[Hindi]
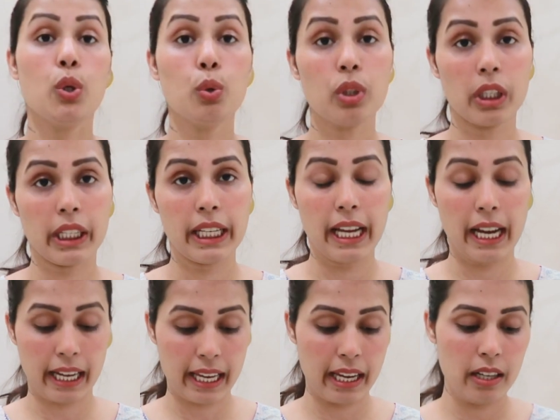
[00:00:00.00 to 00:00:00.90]
टू थर्टी
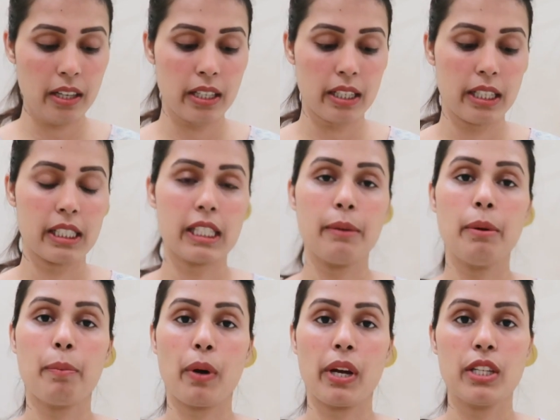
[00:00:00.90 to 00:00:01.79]
अगेन इसकी
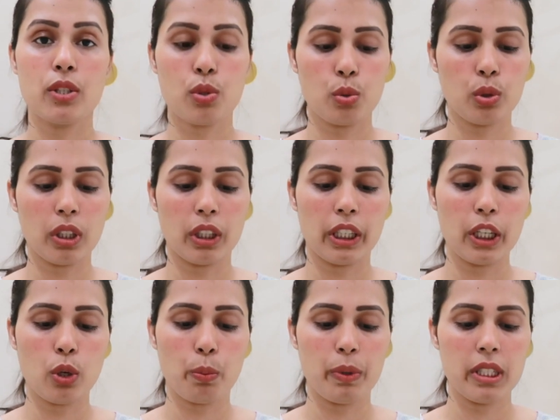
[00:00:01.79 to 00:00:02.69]
भी प्राइस टू
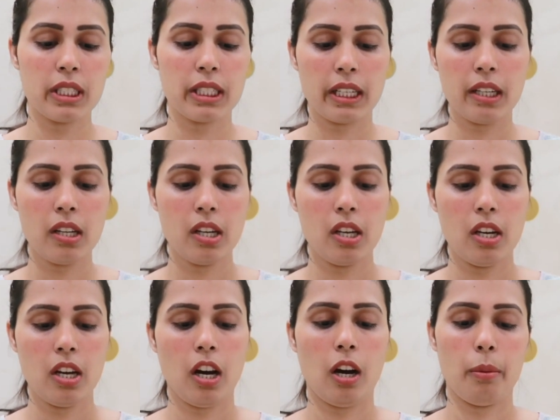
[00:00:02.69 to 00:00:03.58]
थर्टी रुपीज़ है
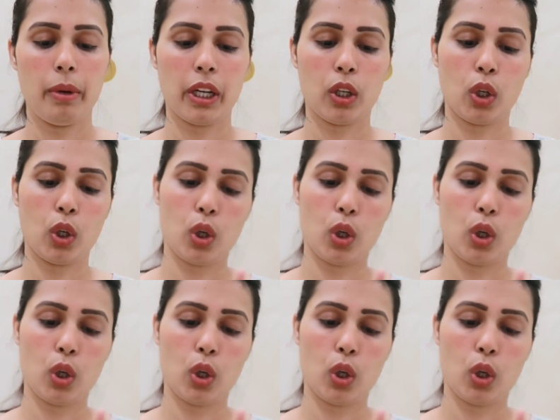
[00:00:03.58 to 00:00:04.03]
और मैं